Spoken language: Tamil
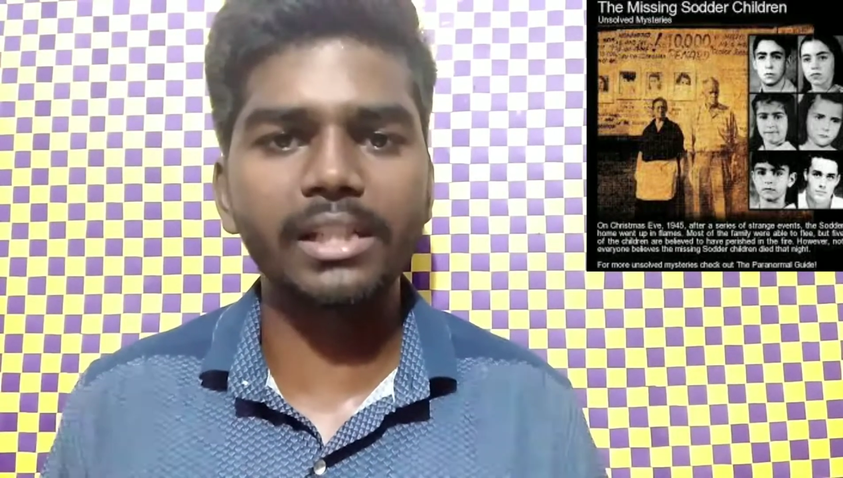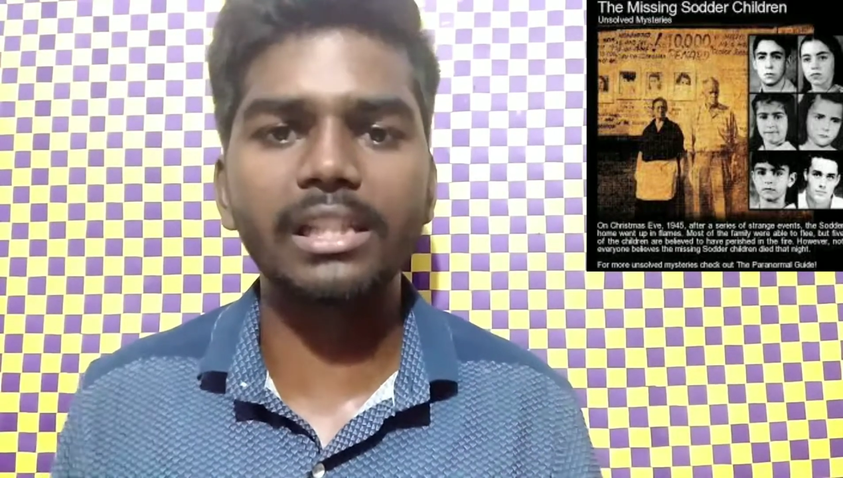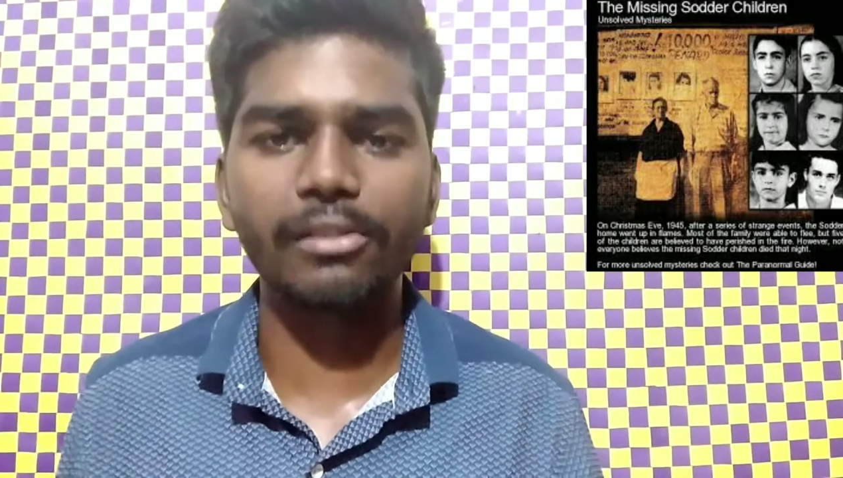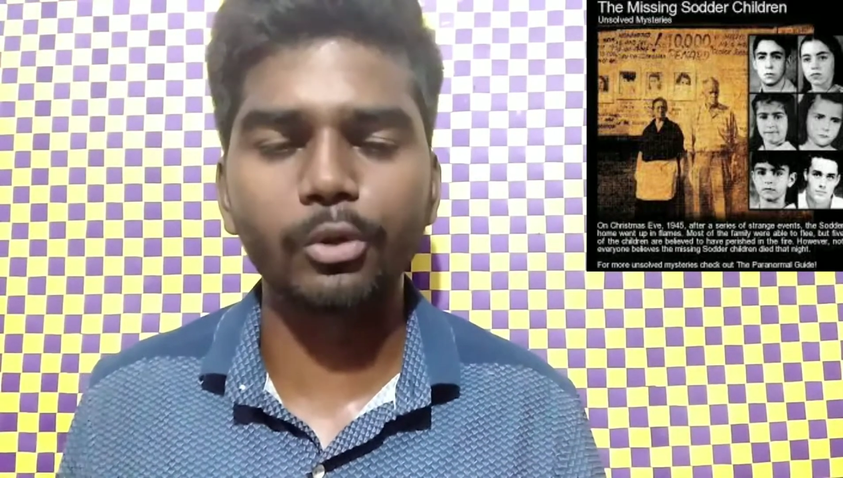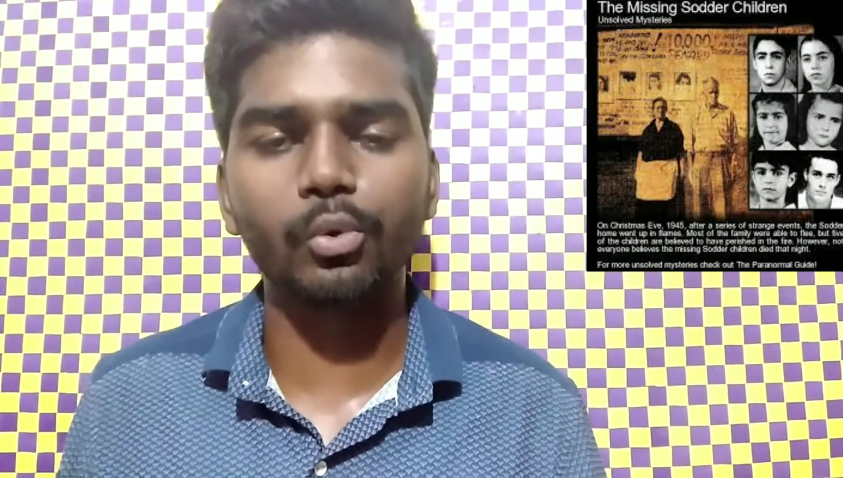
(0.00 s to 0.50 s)

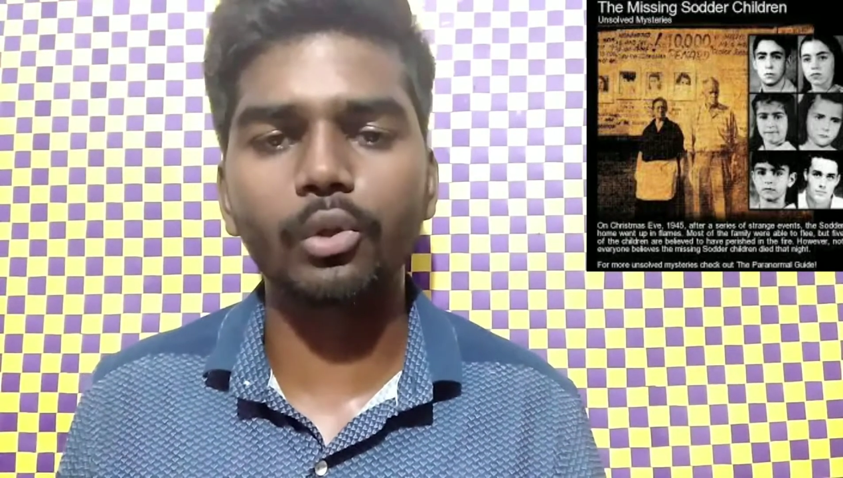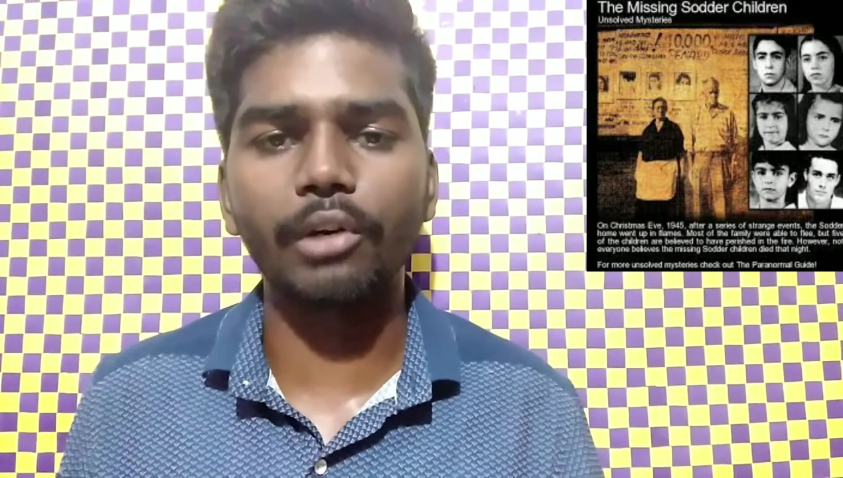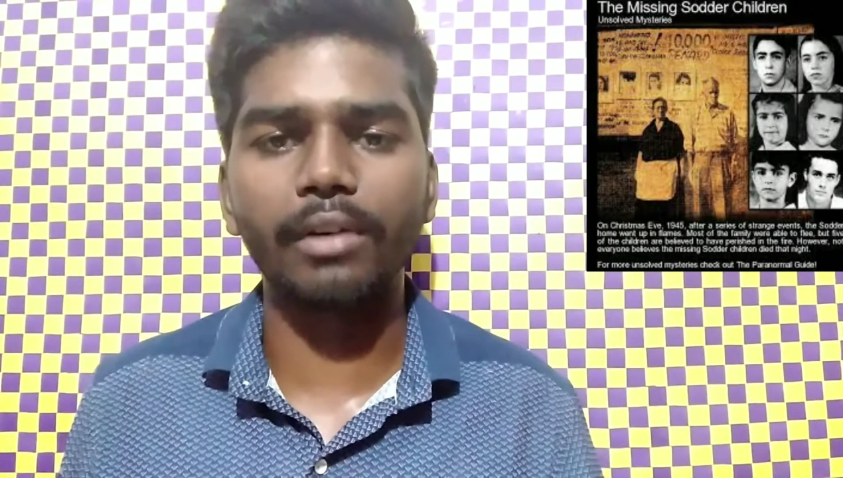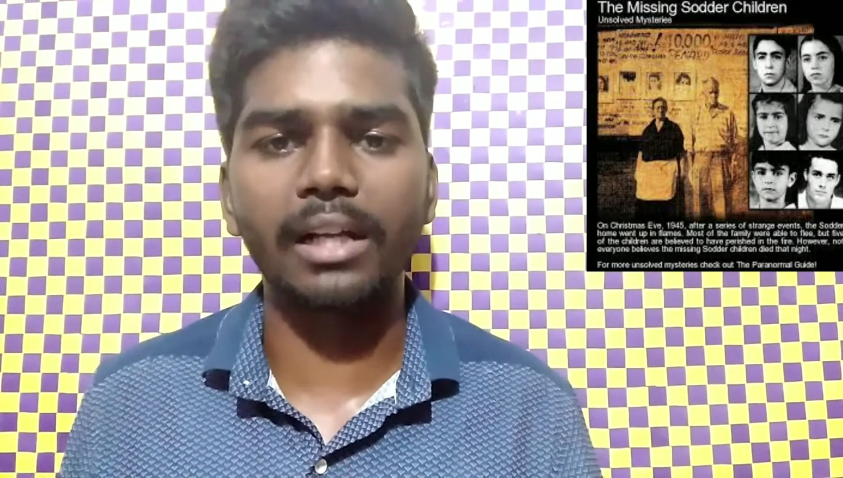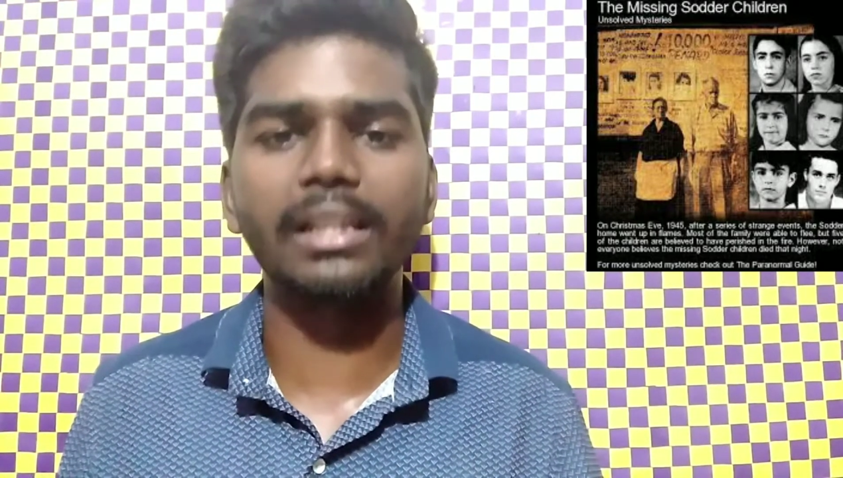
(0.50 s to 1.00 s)
சீக்கிரத்தில் வந்து
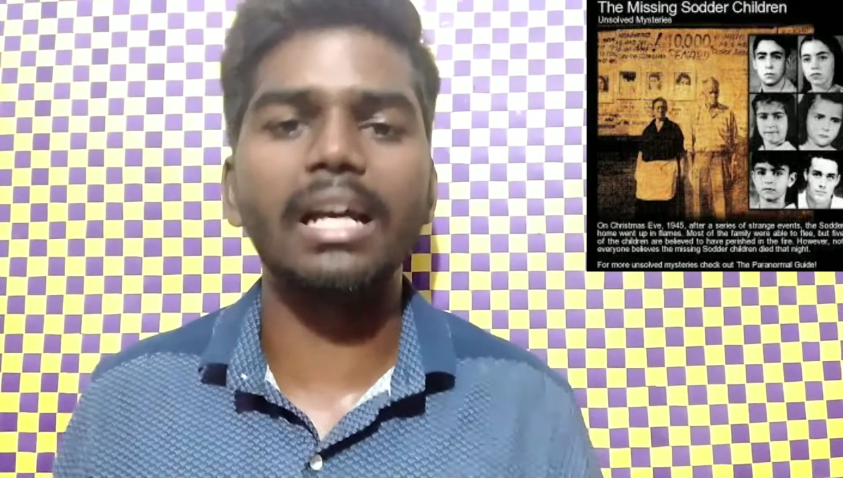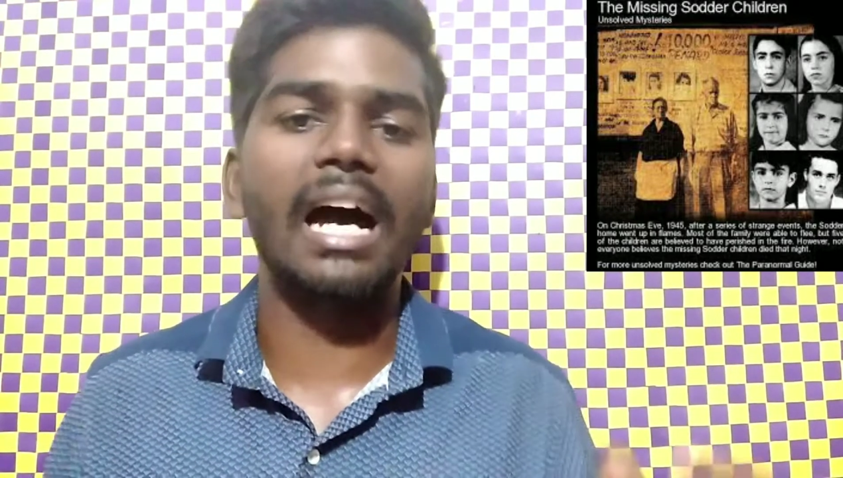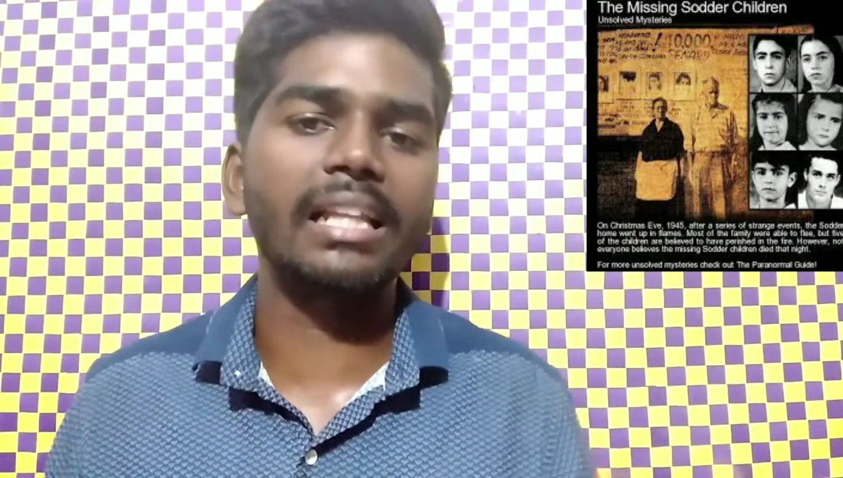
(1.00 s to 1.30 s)
தூக்கம் வராது